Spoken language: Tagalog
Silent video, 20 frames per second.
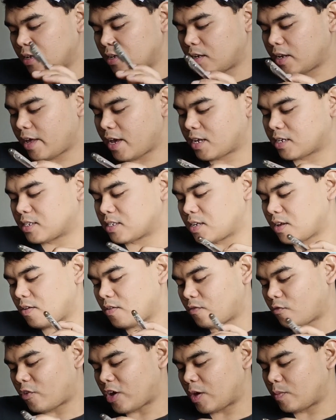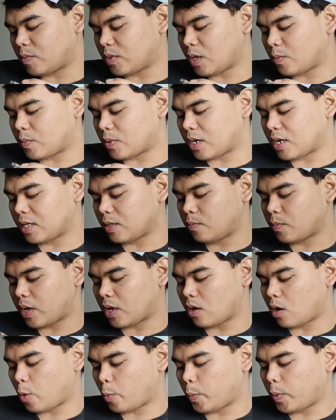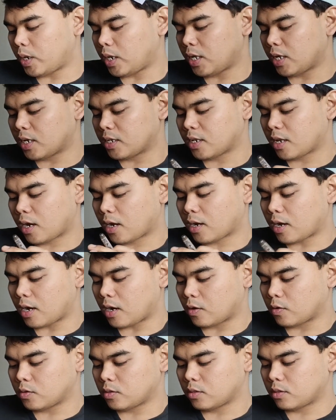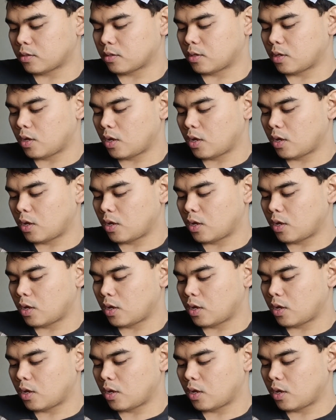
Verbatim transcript: Next, type naman by opening an account